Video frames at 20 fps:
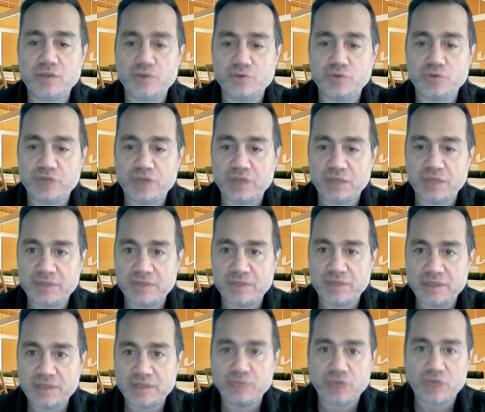güncellemesiyle
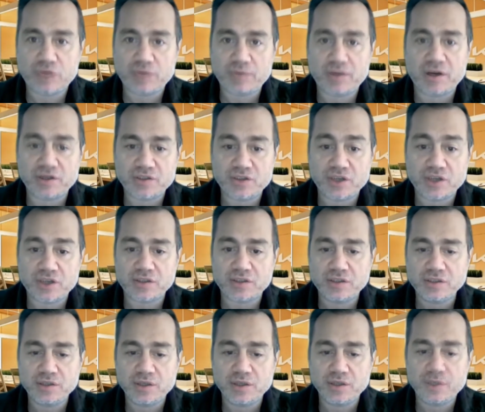bu talep
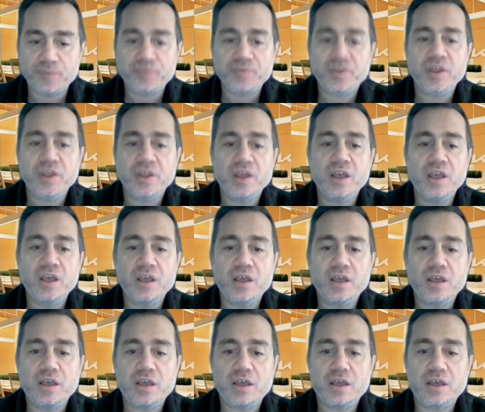artacaktır.
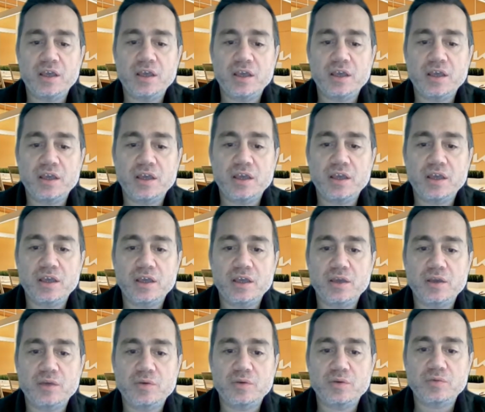E,
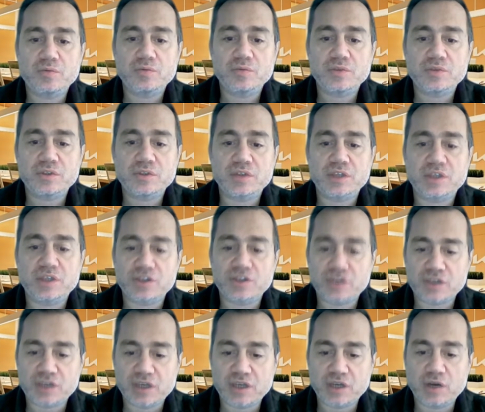
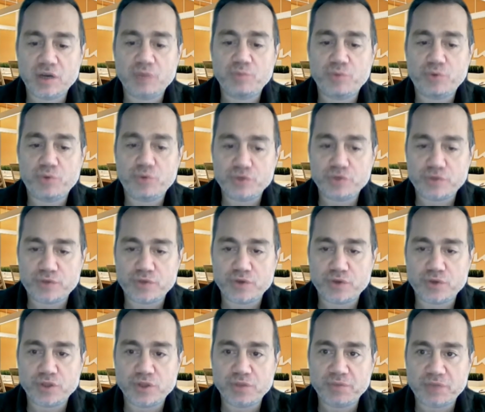satışlara pozitif
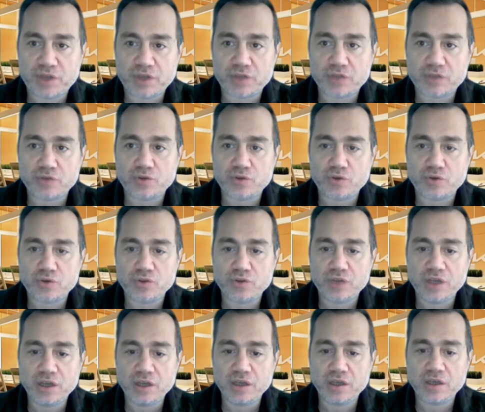yönde bir katkısı
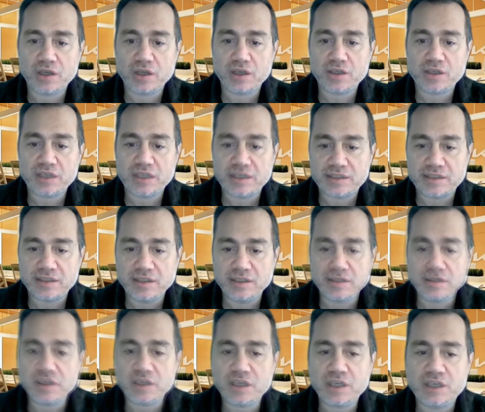olacağı e, kesin.
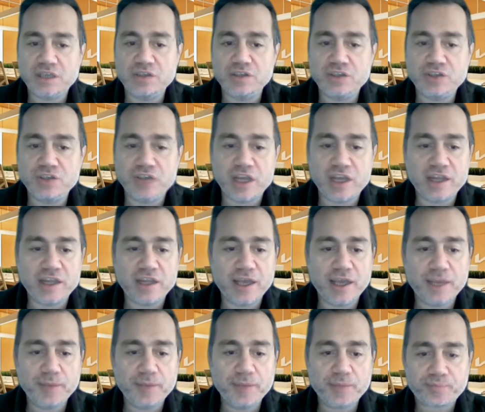İkinci elde
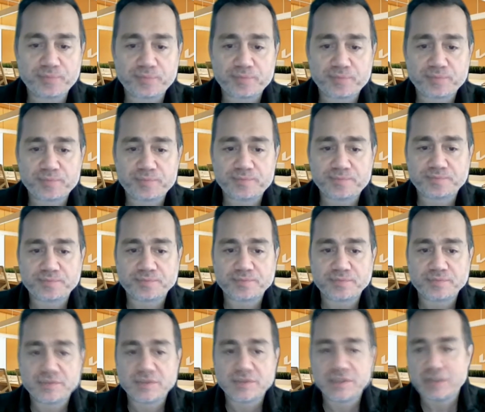
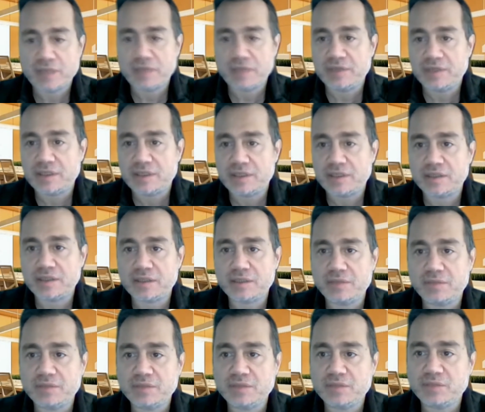tabi ister istemez
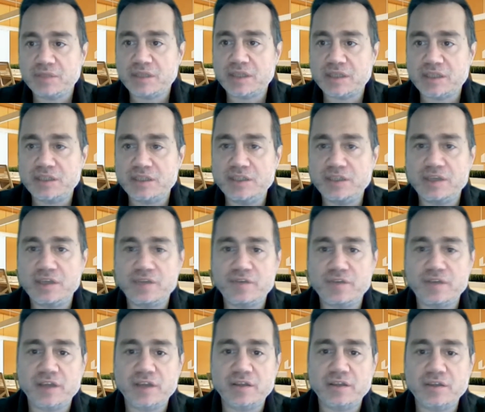biraz ikinci el
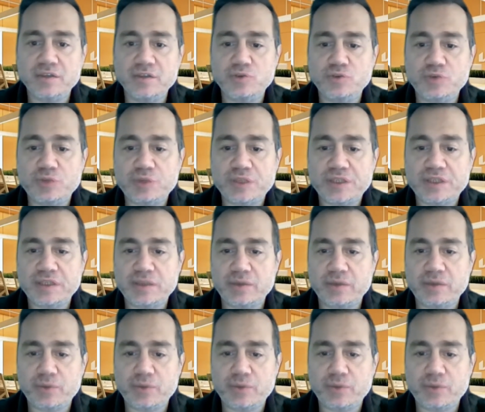fiyatlarının düşmesine sebep